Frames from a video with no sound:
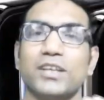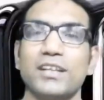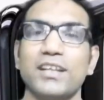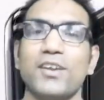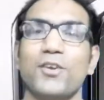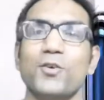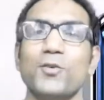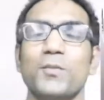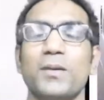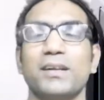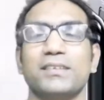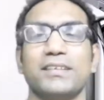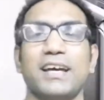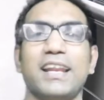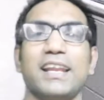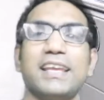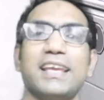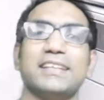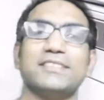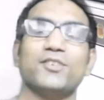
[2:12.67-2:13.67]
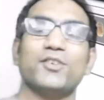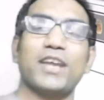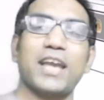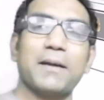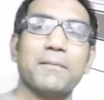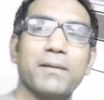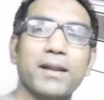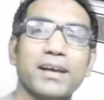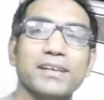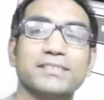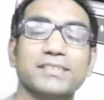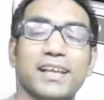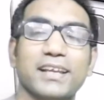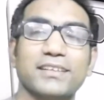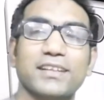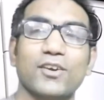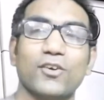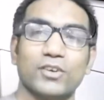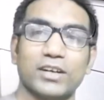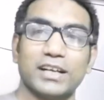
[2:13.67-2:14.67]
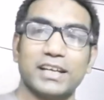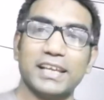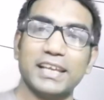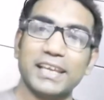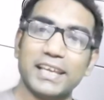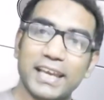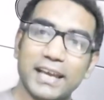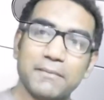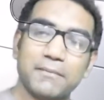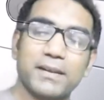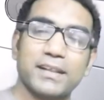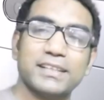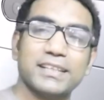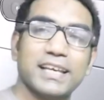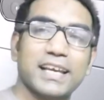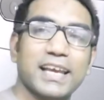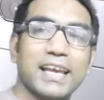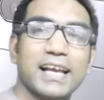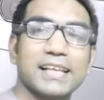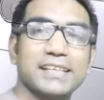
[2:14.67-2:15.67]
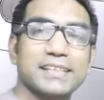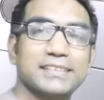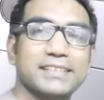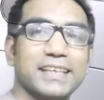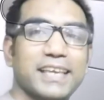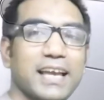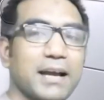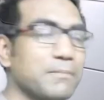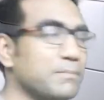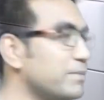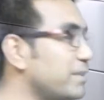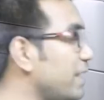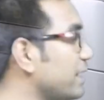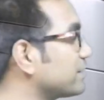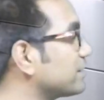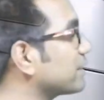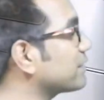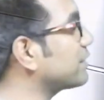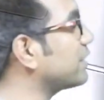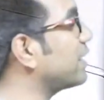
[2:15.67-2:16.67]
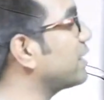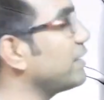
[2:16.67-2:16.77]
ज़्यादा रूमर्स आ रही हैं सो कैमरा इसके अंदर रोटेटिंग कैमरा दिया गया है जैसे कि आप देख सकते